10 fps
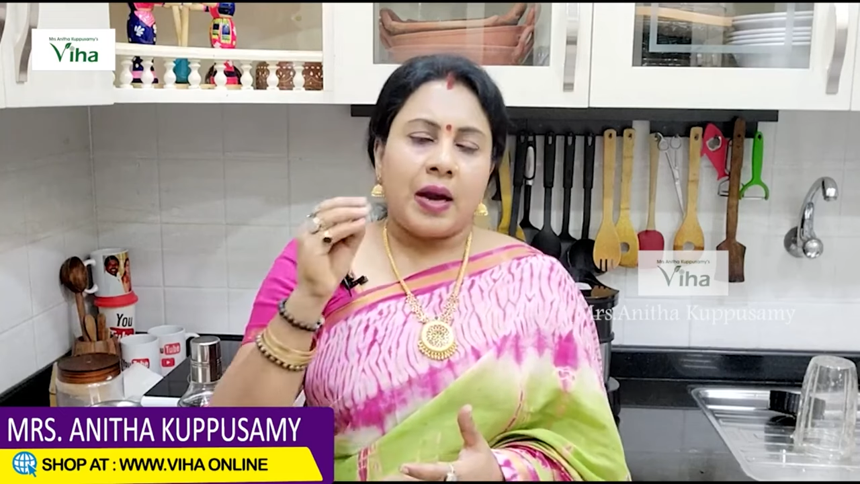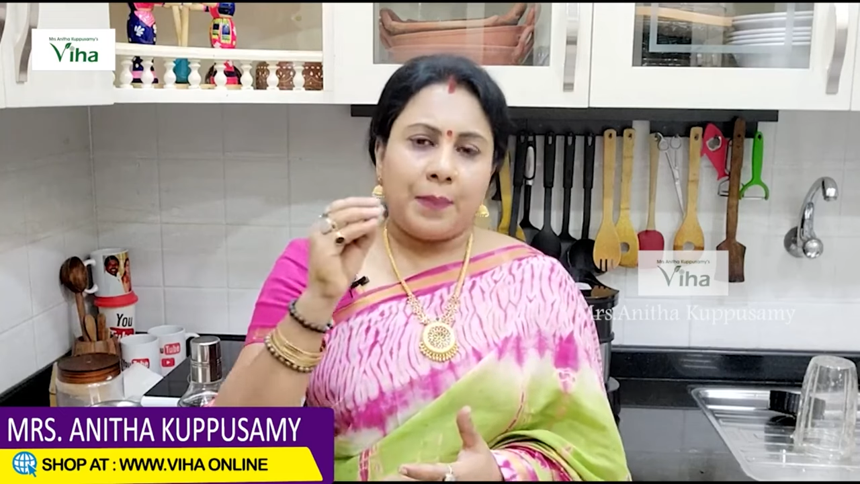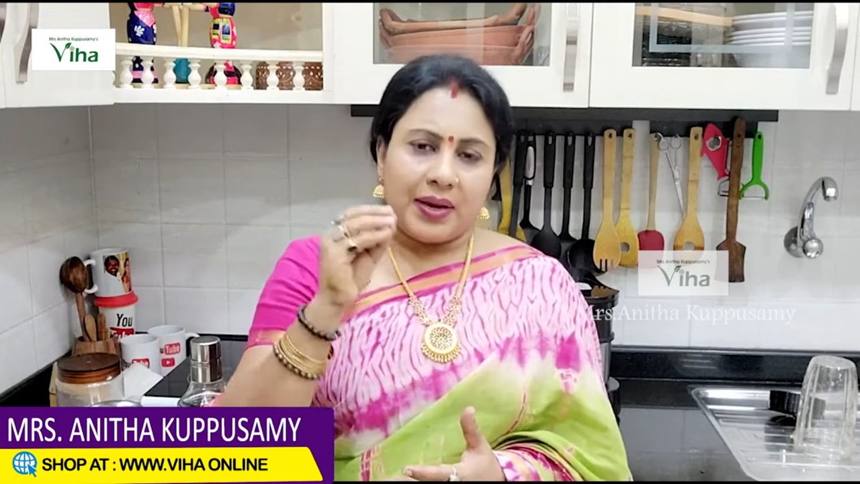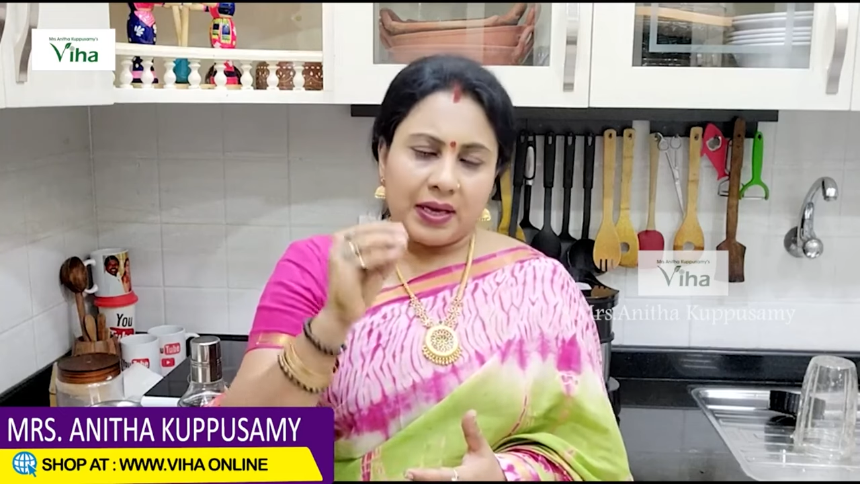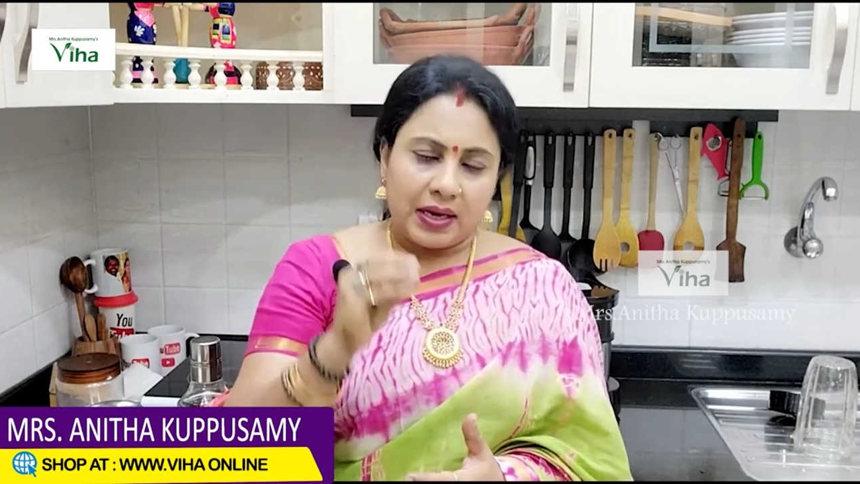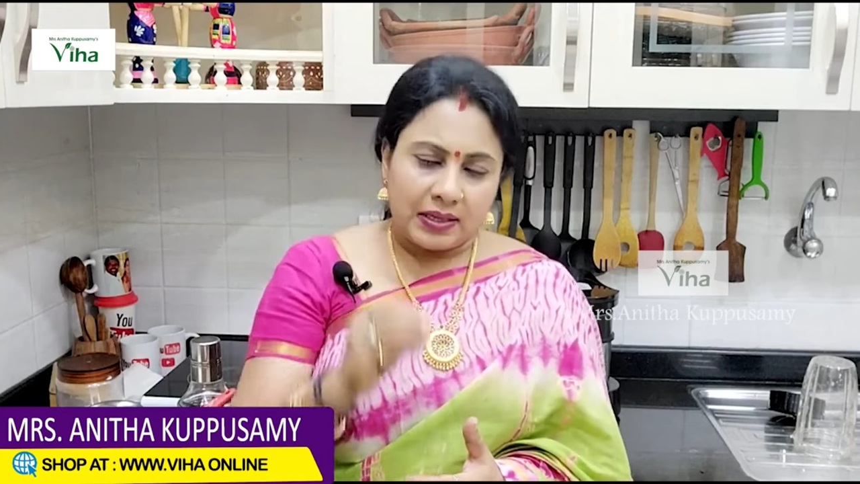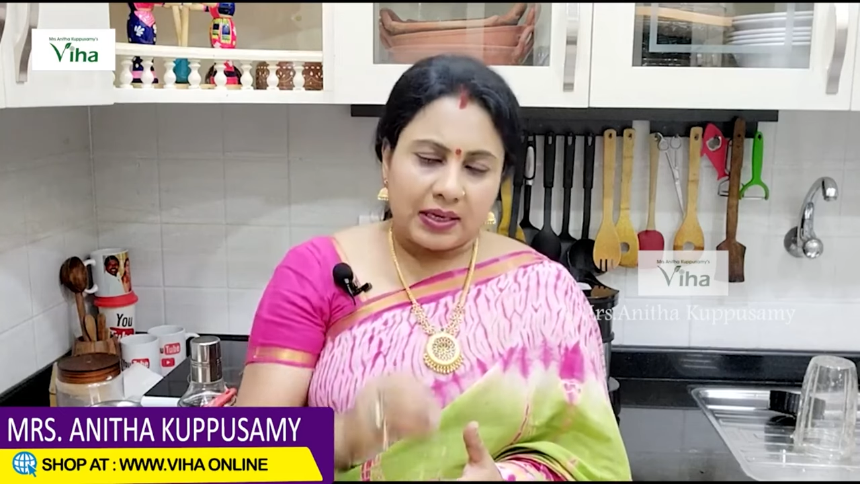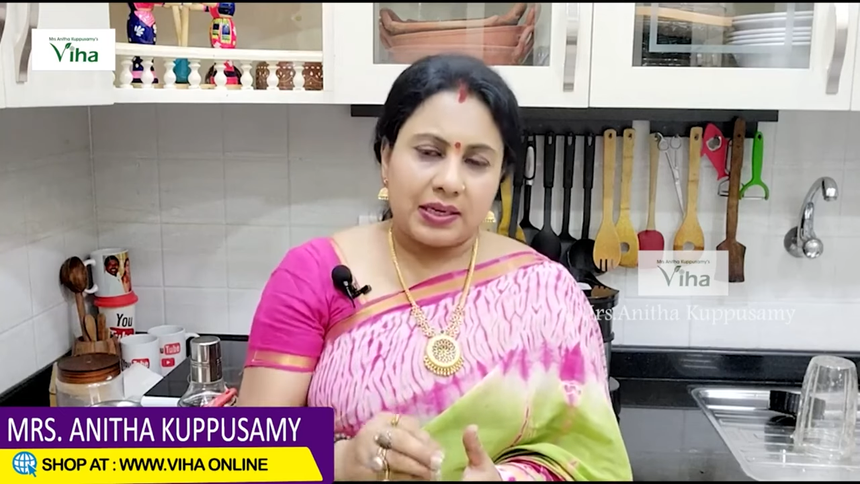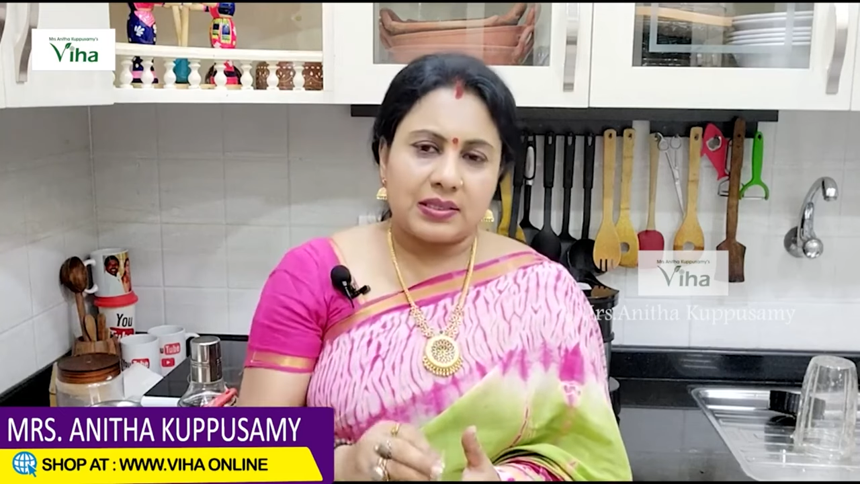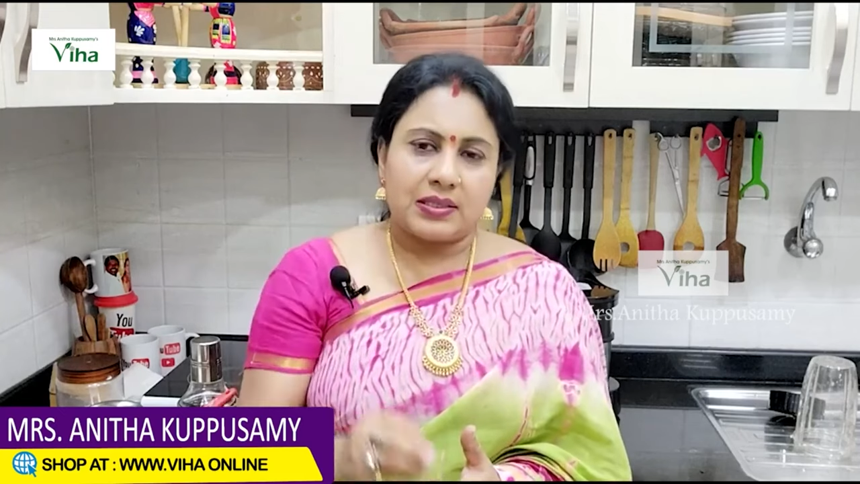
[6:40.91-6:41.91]
அப்படி அது
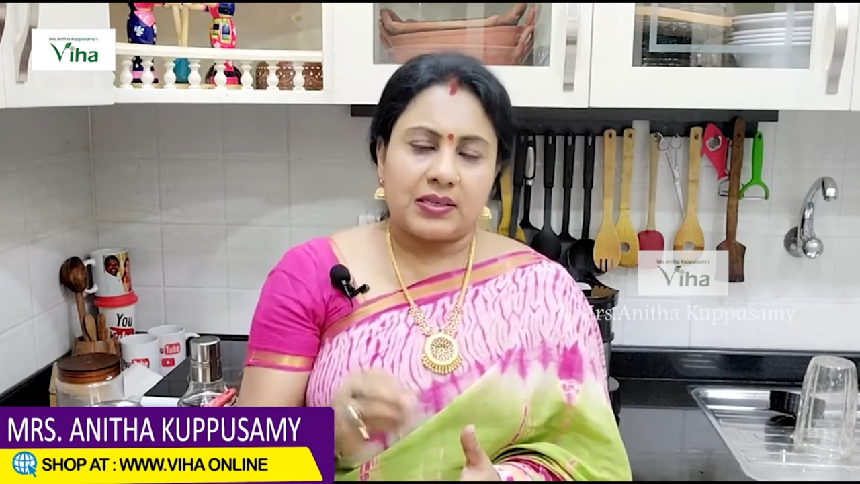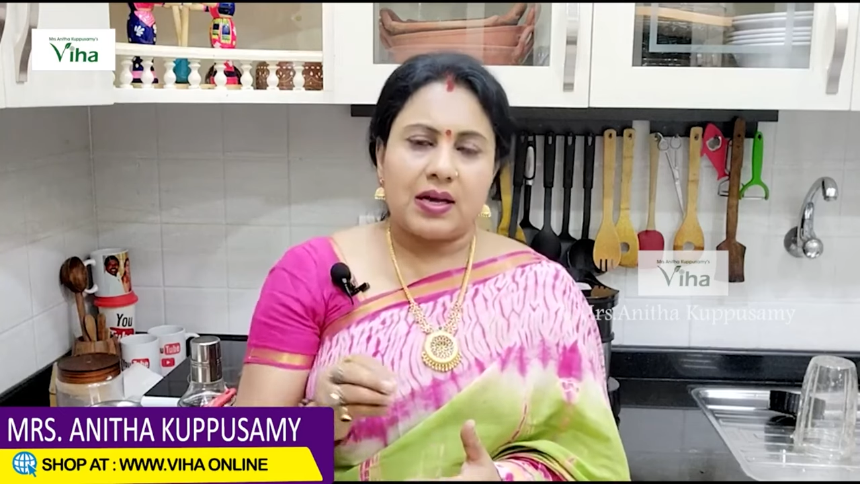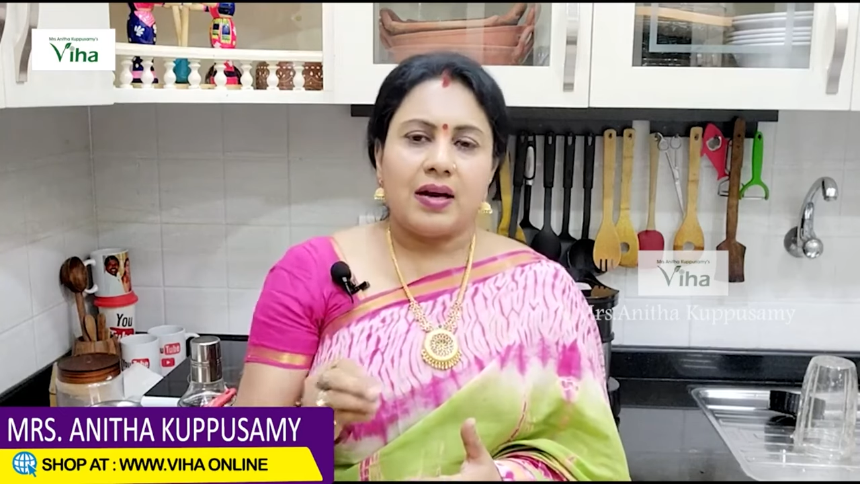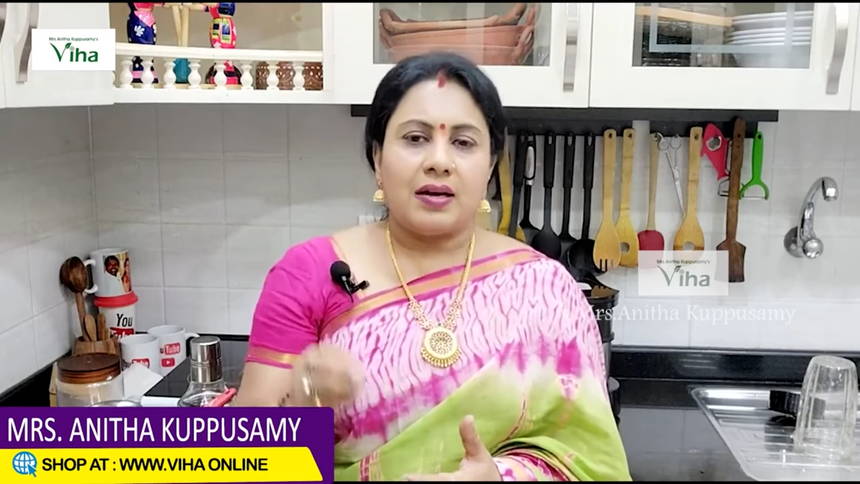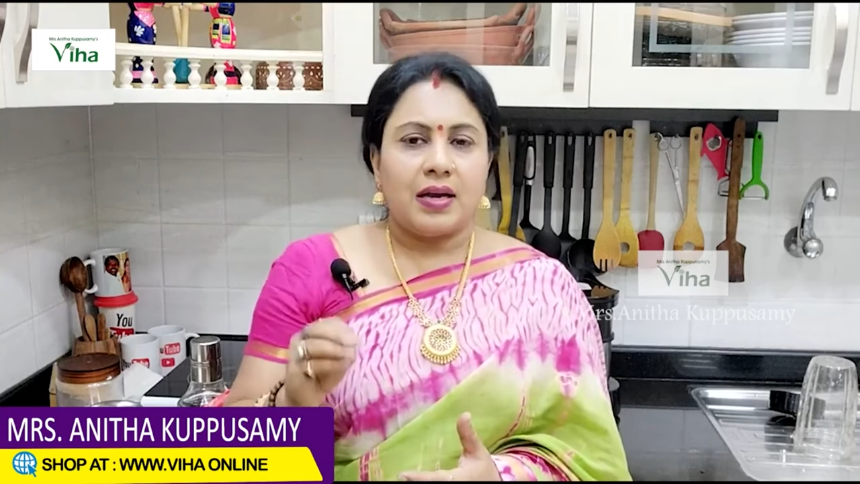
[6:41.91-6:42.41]
கிடைச்சதுன்னா